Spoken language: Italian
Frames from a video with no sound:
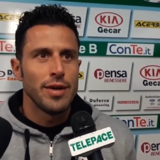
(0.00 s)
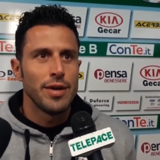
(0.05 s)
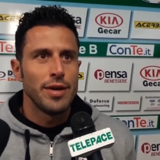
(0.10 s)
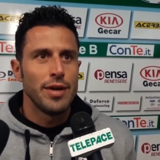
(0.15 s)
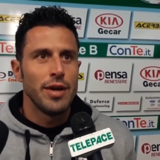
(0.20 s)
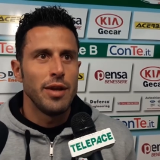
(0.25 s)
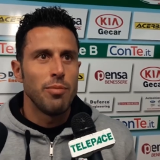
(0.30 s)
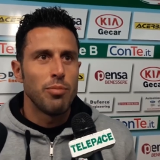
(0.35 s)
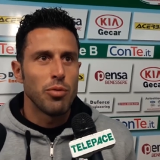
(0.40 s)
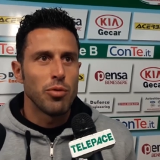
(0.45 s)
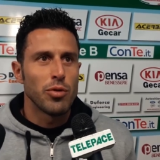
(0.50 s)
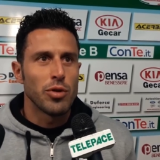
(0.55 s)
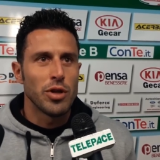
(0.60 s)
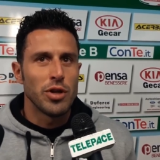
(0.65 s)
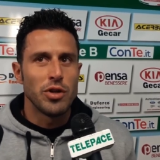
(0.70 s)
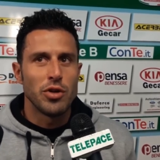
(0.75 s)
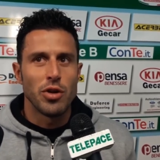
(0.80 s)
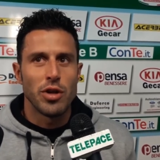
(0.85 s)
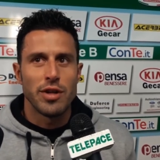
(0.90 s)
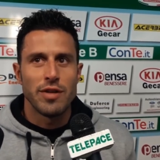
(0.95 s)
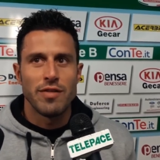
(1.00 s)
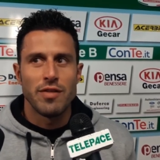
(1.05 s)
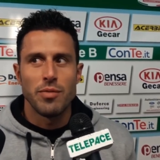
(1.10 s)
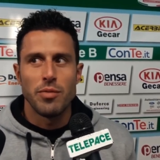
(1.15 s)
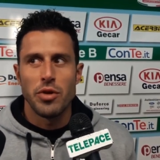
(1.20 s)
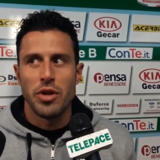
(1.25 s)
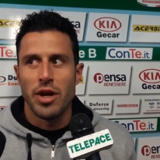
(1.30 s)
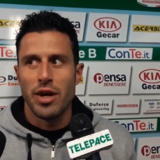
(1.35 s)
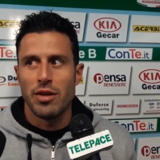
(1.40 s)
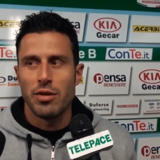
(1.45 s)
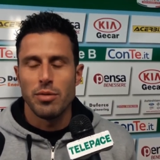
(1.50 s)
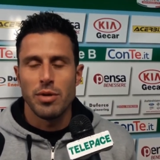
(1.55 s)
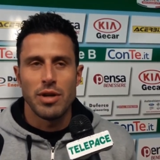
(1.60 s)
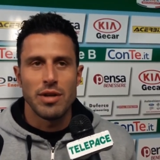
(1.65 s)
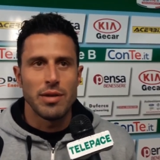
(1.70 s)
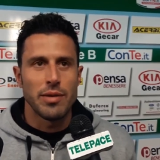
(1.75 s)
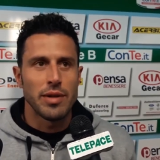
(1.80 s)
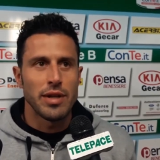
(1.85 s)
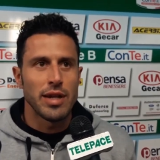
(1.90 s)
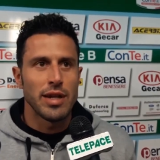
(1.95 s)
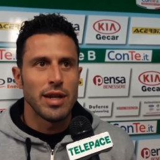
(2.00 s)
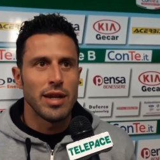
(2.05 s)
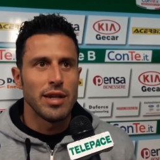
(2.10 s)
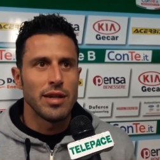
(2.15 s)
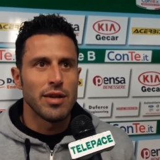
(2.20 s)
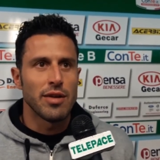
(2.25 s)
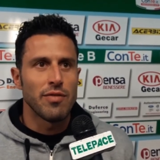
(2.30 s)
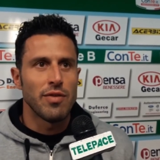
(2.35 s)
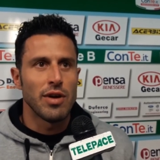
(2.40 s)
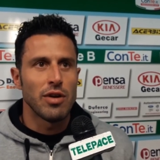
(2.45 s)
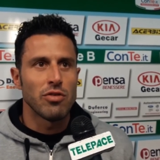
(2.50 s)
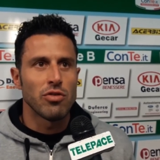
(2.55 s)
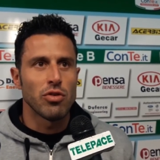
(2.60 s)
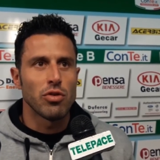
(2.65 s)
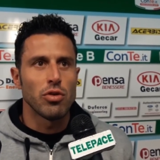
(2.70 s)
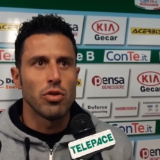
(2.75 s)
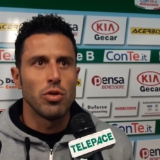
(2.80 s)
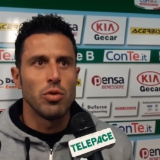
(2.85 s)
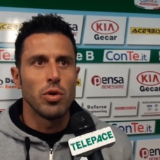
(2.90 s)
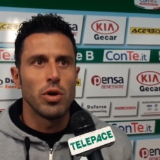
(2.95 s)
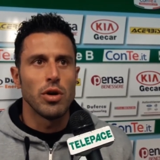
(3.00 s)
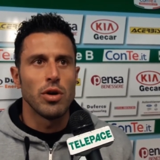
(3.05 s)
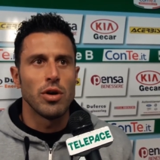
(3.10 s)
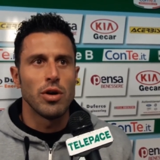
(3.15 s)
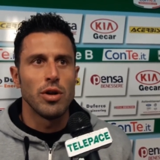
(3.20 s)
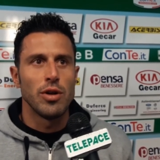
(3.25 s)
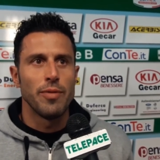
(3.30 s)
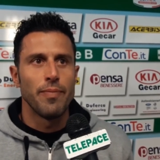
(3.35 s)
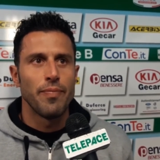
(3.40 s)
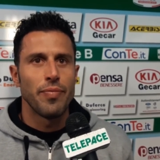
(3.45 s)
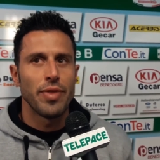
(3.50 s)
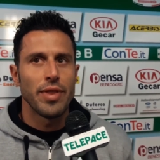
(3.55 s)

e il punteggio l'ha testimoniato perché siamo andati all'intervallo sotto di due gol.